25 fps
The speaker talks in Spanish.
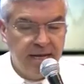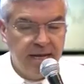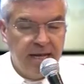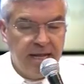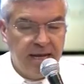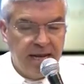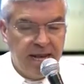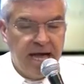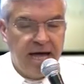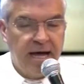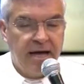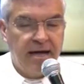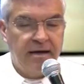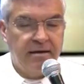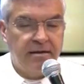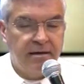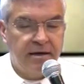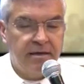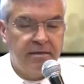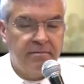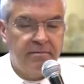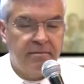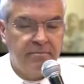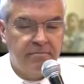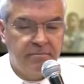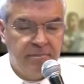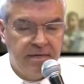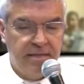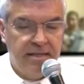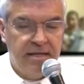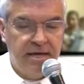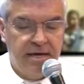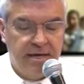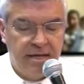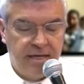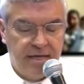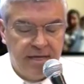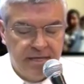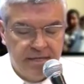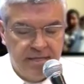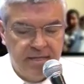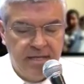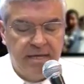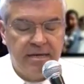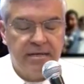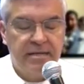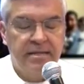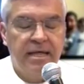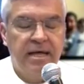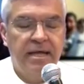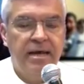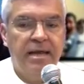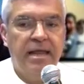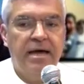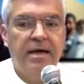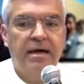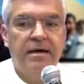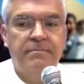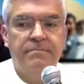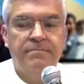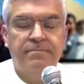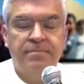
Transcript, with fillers: la vida eterna, la,